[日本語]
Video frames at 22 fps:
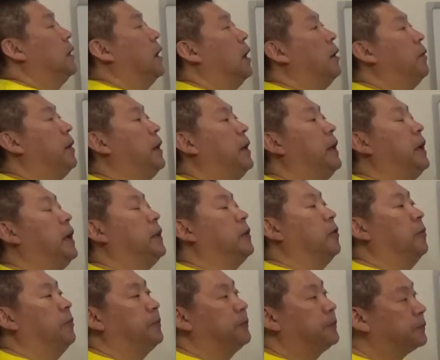
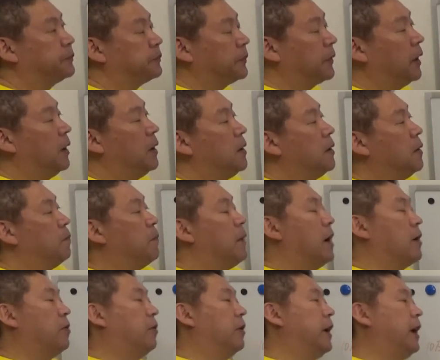アフィリエイト。
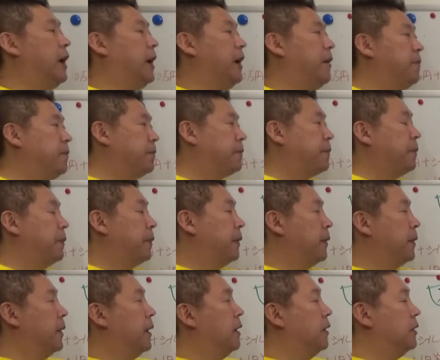これ、
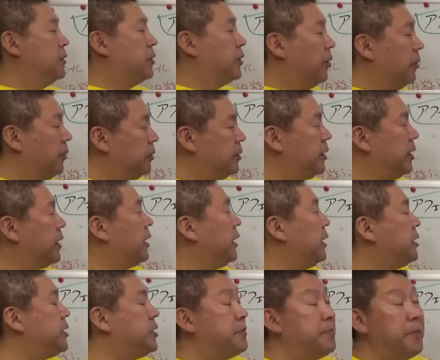正直
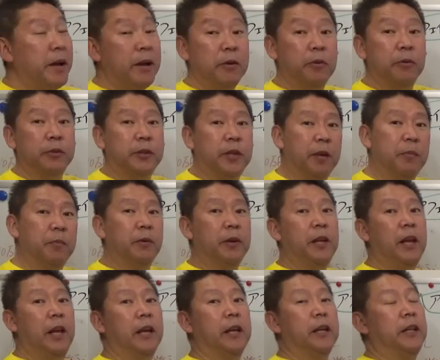15,000円も
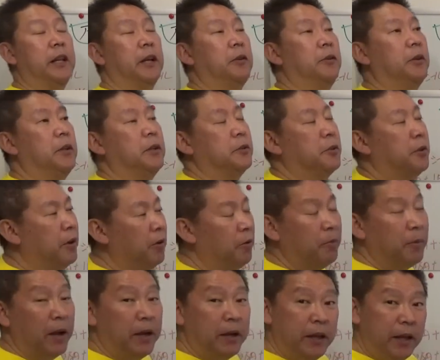利益出るって、それは
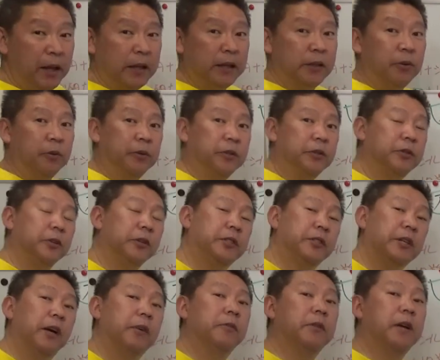お前利益取りすぎ
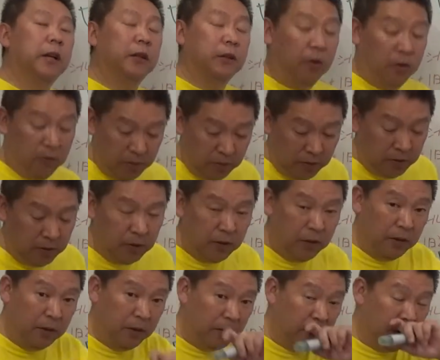ちゃうかと、
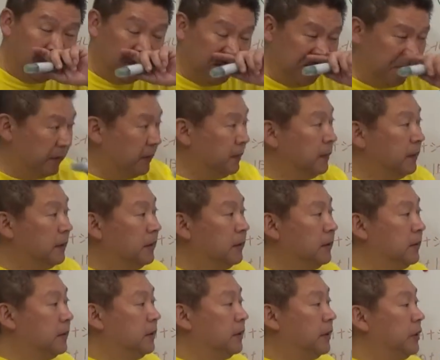
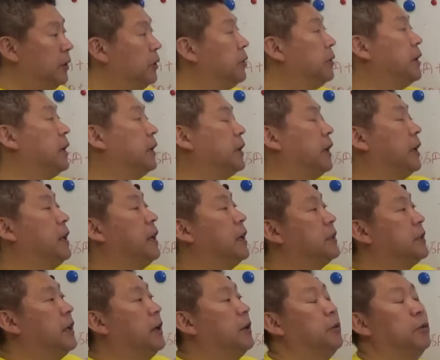いう方い
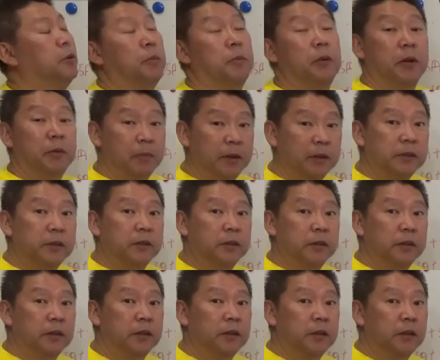らっしゃると思いま
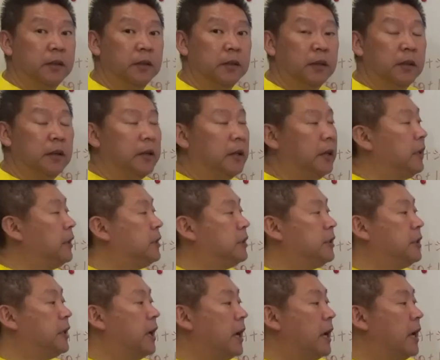す。
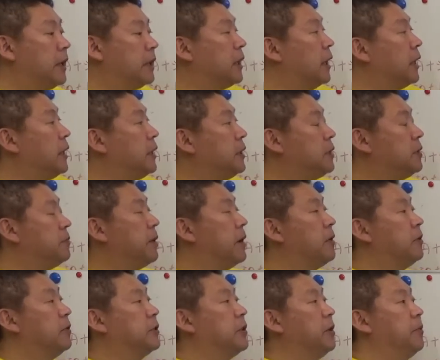1台あたり
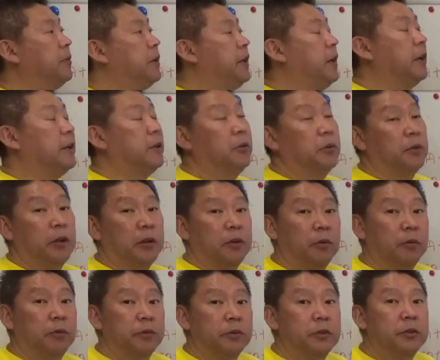15,000円も利益取って
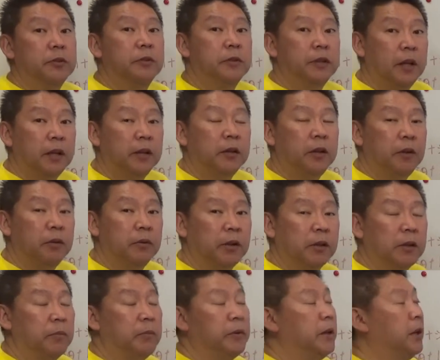どうすんねんっていう
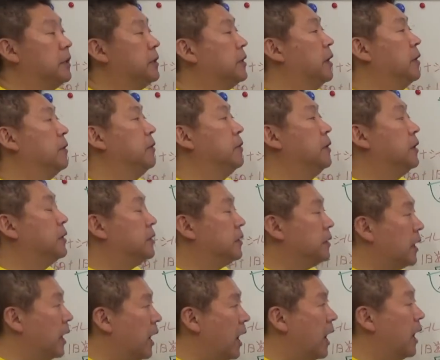方もいらっしゃるんで
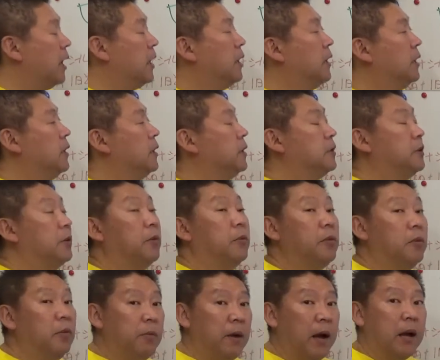すが、そ
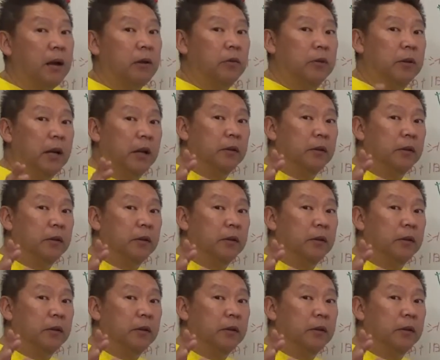こは